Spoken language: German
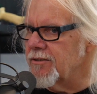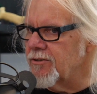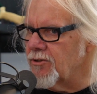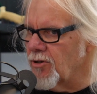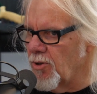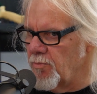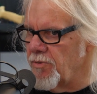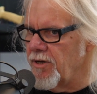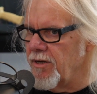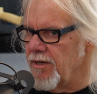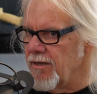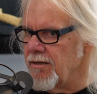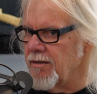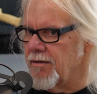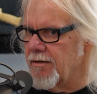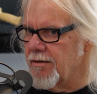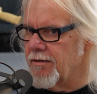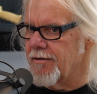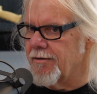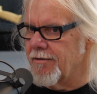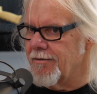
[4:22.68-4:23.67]
Tommy,
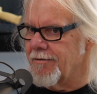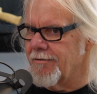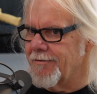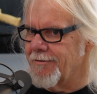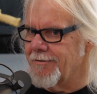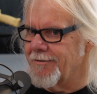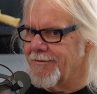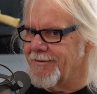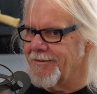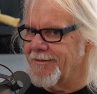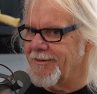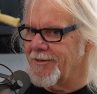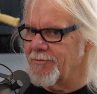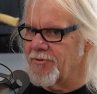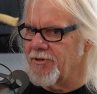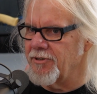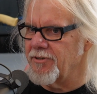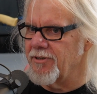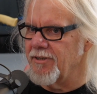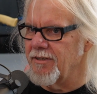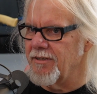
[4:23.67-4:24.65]
ich
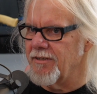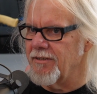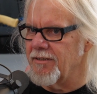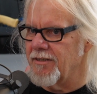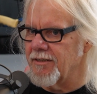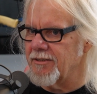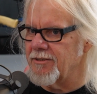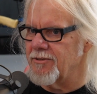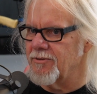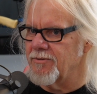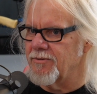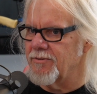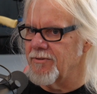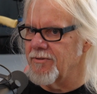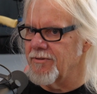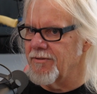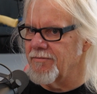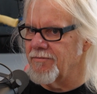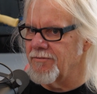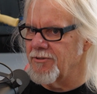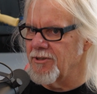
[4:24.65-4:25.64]
möchte, dass du
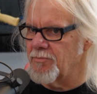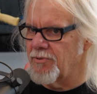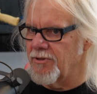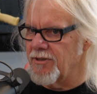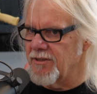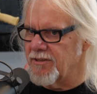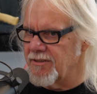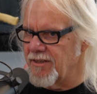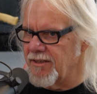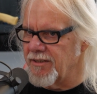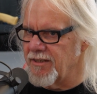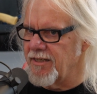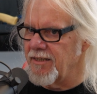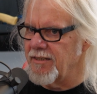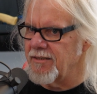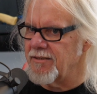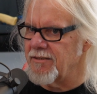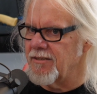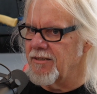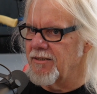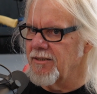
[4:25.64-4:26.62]
von der Polizei
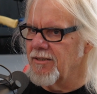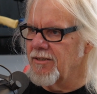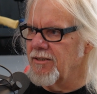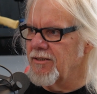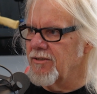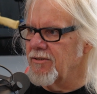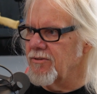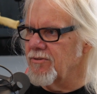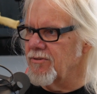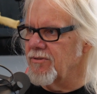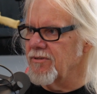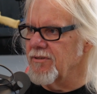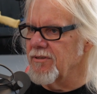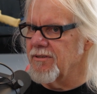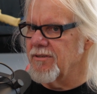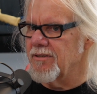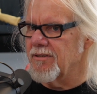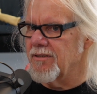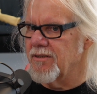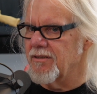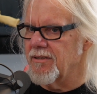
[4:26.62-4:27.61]
gehst
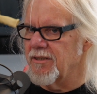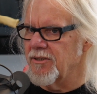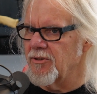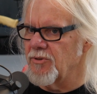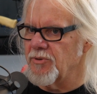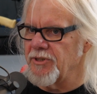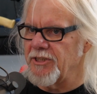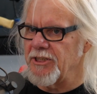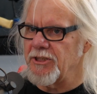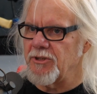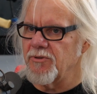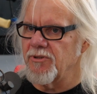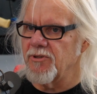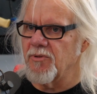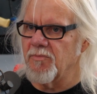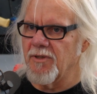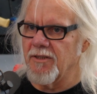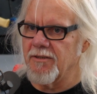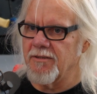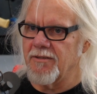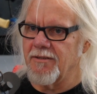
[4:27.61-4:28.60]
und ein
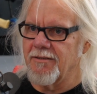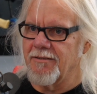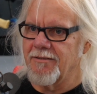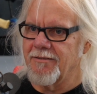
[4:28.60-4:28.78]
Theologiestudium machst,